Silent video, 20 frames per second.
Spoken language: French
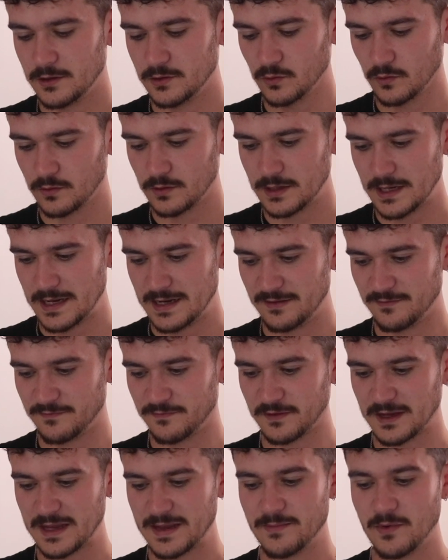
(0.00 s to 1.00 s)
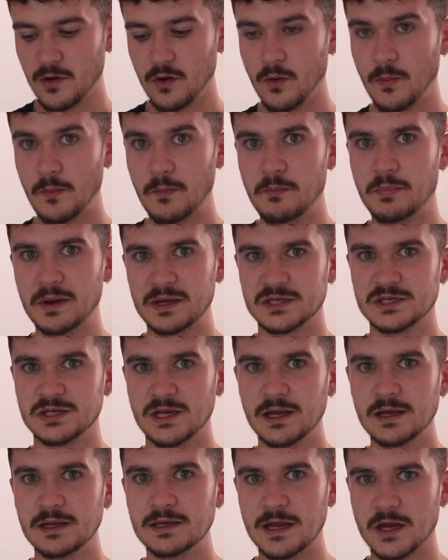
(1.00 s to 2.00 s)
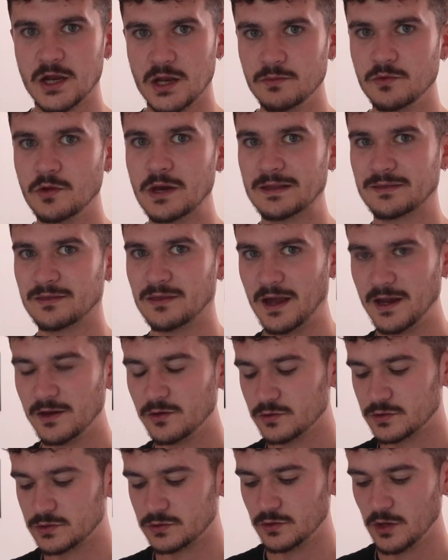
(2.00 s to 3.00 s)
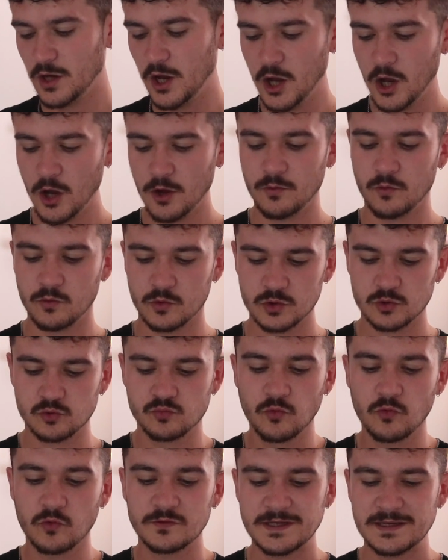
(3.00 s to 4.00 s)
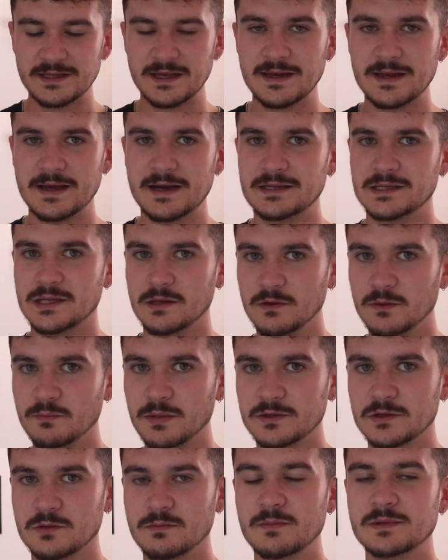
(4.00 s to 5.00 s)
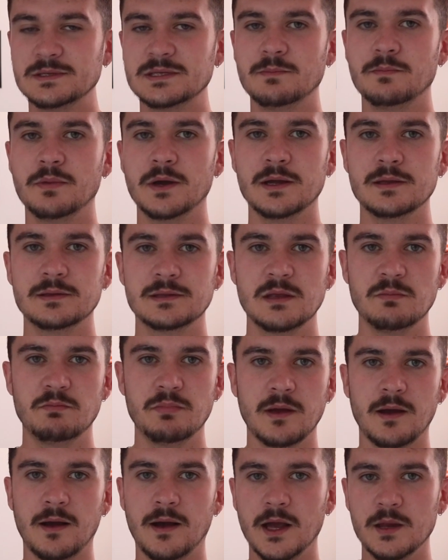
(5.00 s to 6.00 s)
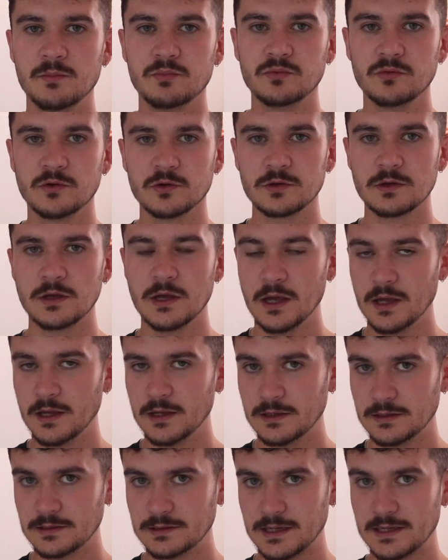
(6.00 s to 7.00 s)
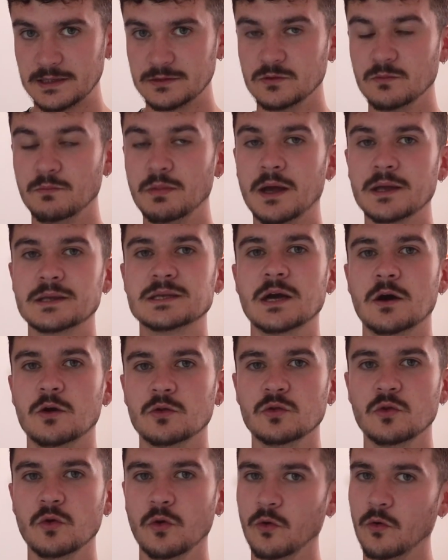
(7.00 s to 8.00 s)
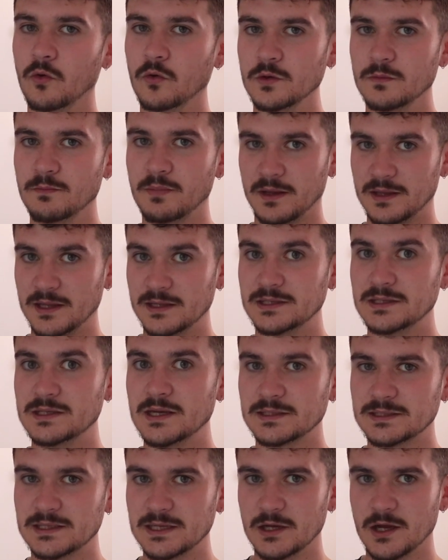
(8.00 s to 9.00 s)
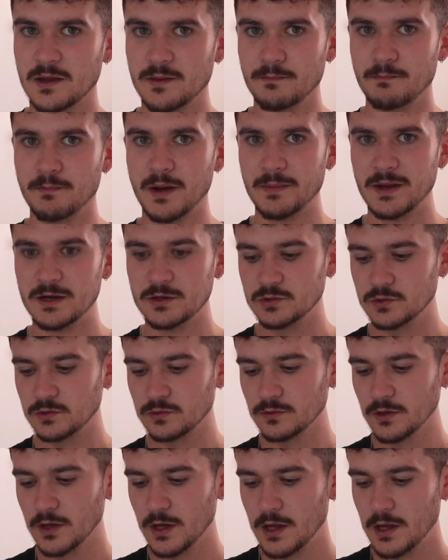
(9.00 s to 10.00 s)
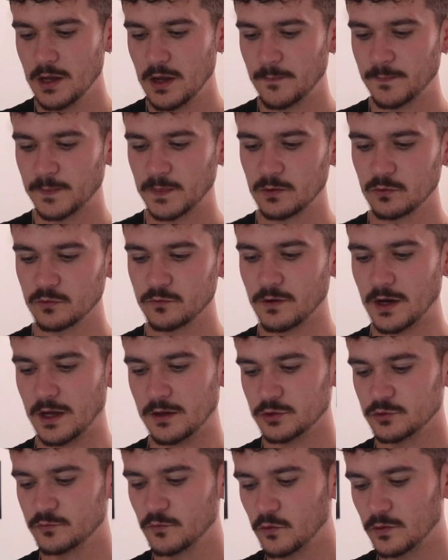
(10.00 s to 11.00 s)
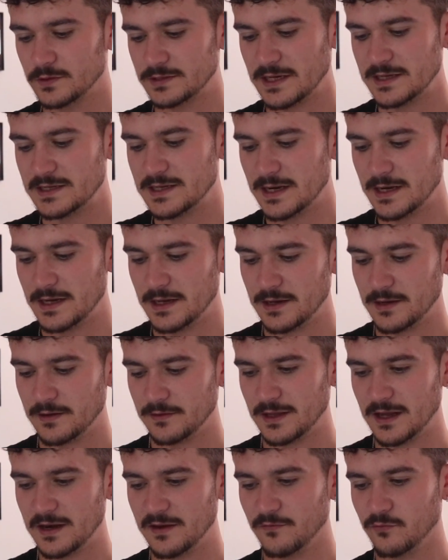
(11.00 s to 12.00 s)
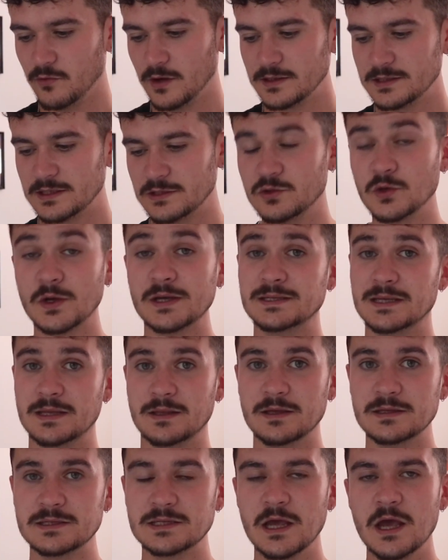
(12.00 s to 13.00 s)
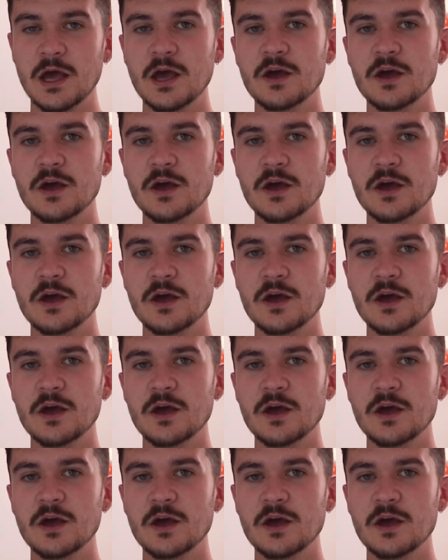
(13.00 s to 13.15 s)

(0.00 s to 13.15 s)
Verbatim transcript: Donc elle est vraiment pas chère, il y a quand même de la taille dessus. Donc je vous conseille d'aller assez vite parce que même si c'est pas des paires hype ou autre, ça reste une paire à 42 euros, une paire d'Adidas qui est quand même pas mal du tout. Donc voilà, je vous conseille d'aller d'aller voir, c'est sur SNS.